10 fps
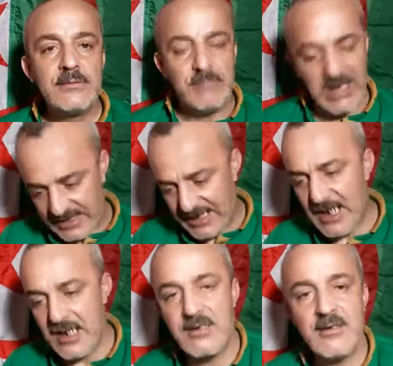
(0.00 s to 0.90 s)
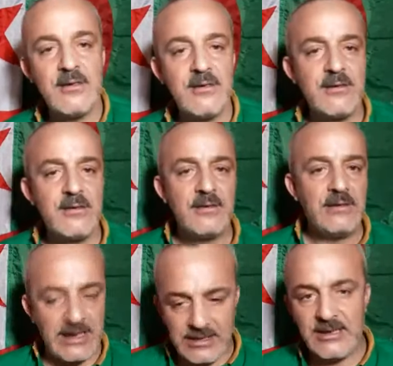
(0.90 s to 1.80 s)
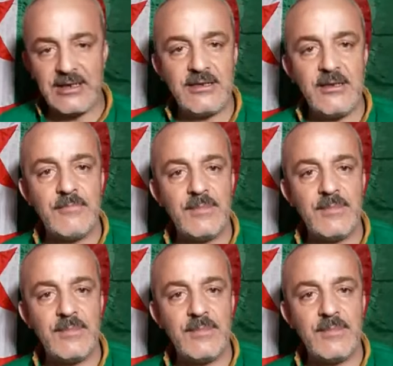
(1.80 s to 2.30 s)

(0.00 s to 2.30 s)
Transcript: ميدان ناس اللي تخدم